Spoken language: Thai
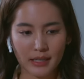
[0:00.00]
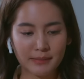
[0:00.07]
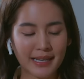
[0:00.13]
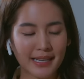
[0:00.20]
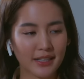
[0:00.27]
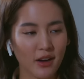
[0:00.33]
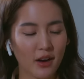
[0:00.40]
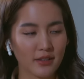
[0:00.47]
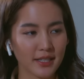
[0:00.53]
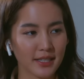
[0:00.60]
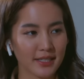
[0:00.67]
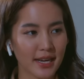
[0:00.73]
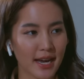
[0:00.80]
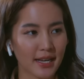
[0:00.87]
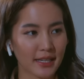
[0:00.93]
กำลังรอ
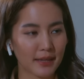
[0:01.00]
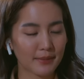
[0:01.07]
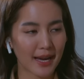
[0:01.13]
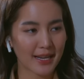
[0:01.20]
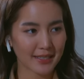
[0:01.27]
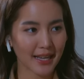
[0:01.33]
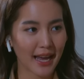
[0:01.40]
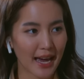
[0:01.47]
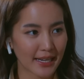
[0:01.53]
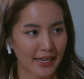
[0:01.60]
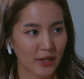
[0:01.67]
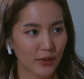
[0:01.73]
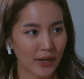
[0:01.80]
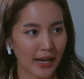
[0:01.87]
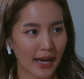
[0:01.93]
สัญญาณกับทางสถา
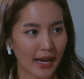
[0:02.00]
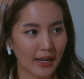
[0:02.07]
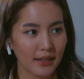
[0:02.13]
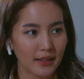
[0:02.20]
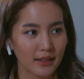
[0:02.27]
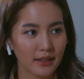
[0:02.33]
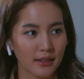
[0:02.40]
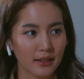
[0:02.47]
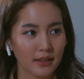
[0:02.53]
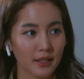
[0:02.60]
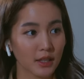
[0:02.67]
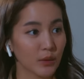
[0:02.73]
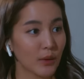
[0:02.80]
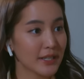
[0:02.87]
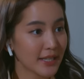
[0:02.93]
นีอยู่นะคะ
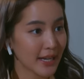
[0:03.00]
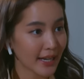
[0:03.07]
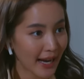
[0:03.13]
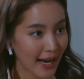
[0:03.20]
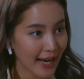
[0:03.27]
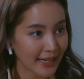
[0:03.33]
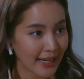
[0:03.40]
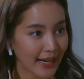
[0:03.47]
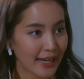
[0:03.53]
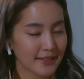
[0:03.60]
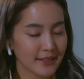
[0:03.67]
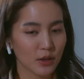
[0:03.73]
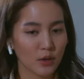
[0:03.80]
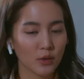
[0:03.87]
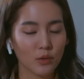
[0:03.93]
เดี๋ยวตะวันเช็คให้นะคะ
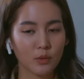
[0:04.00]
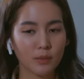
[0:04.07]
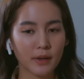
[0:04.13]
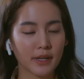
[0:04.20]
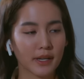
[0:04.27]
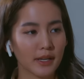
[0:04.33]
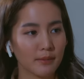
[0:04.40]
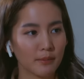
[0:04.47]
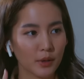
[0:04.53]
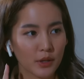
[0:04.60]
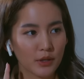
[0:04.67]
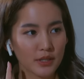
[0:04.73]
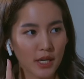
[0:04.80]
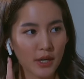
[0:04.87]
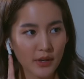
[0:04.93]
สักครู่พอดีโปร
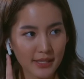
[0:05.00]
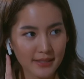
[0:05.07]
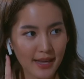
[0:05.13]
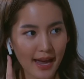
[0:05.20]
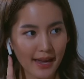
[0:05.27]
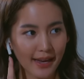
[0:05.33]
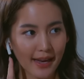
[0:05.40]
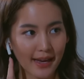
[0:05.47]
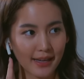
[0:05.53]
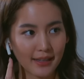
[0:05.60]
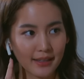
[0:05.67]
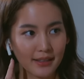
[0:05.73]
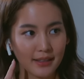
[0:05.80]
ดิวเซอร์อยู่ในสายค่ะ